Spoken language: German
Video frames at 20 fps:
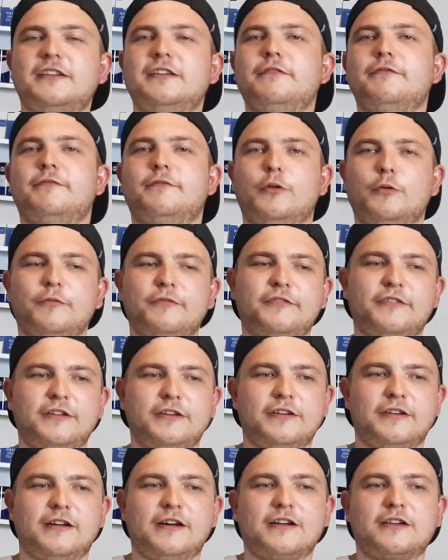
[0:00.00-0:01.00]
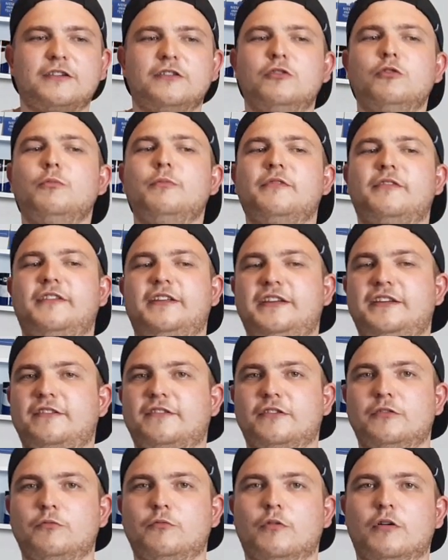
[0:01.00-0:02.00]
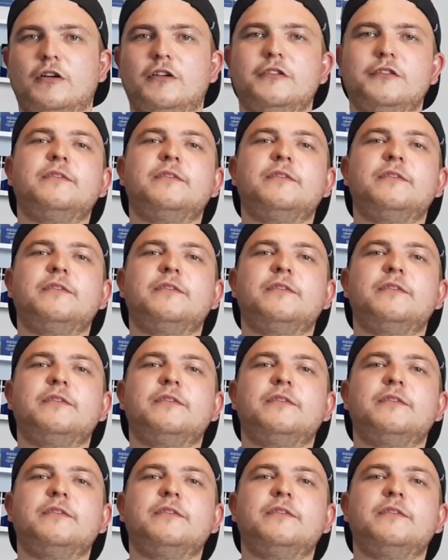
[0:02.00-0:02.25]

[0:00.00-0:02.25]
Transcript: den 15.08. um 16 Uhr.